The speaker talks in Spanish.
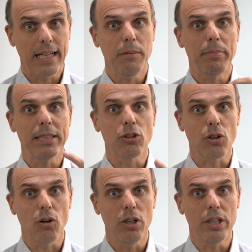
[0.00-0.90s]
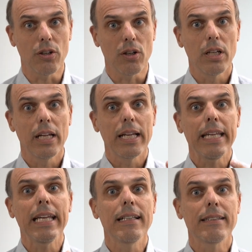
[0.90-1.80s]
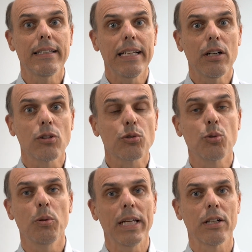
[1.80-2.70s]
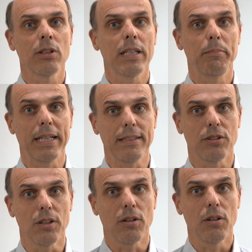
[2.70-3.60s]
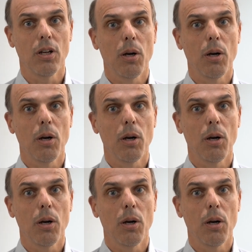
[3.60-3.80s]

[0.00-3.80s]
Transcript: el petróleo y el trigo, subieron de precio.